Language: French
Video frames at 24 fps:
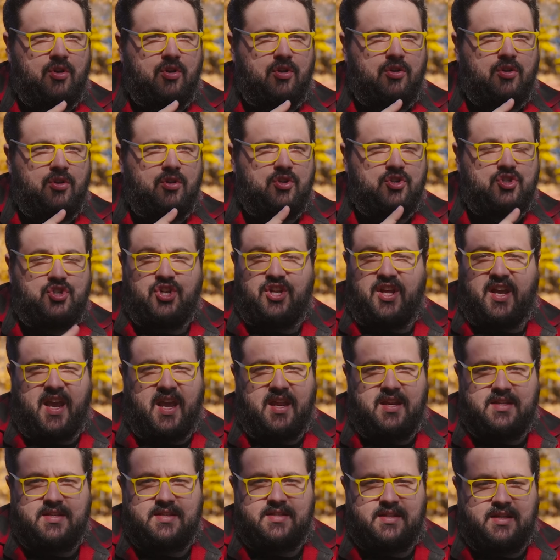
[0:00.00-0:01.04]
de,
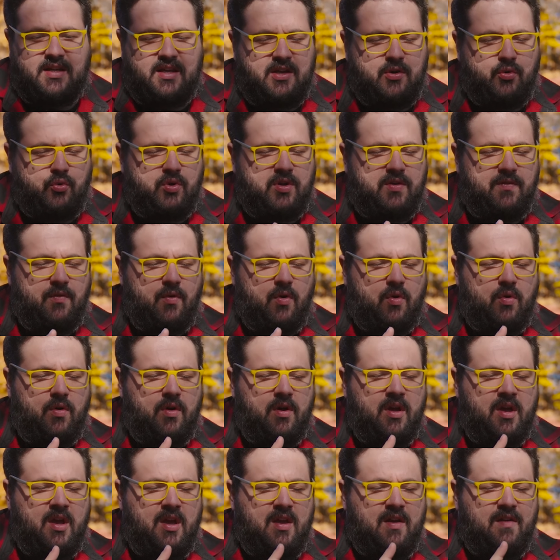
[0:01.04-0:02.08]
généraliser ou qui vont euh,
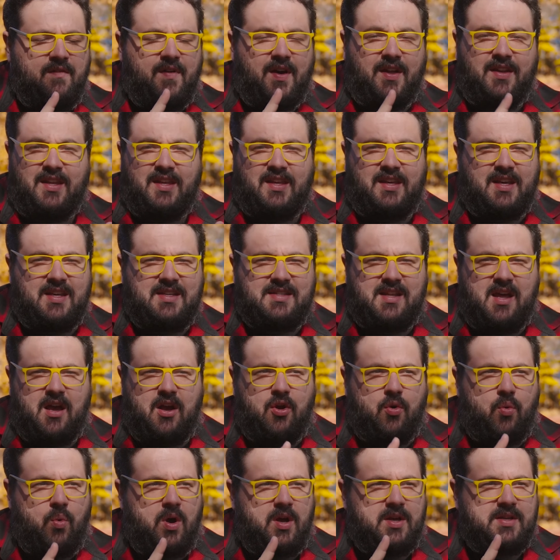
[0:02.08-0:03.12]
faire des crises
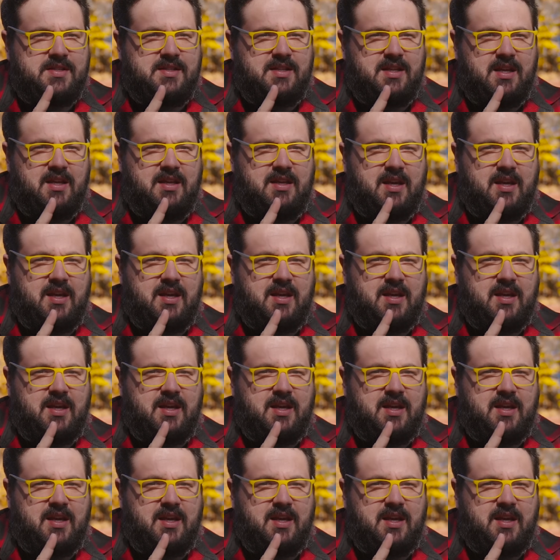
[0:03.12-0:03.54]
d'angoisse, des